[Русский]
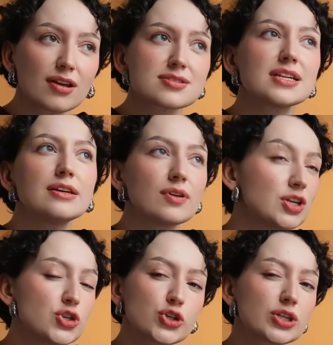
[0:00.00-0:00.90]
слива,
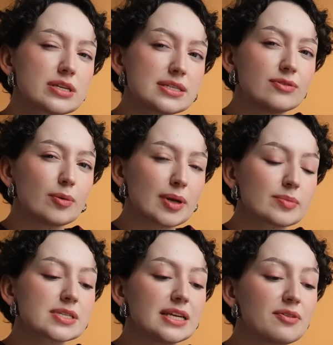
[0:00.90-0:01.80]
не чернослив, а прям
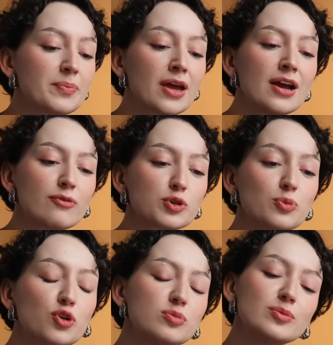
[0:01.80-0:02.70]
слива. Вот
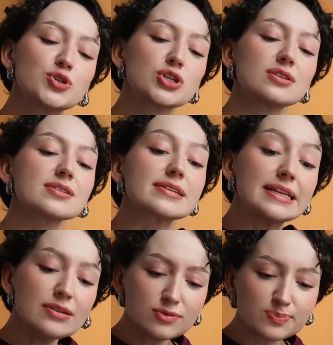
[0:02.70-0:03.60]
мой любимый
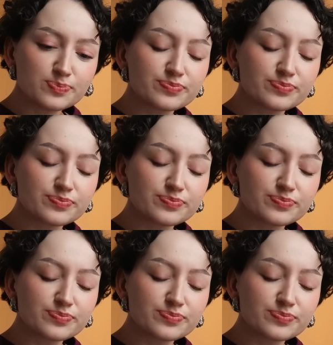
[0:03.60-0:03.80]
чернослив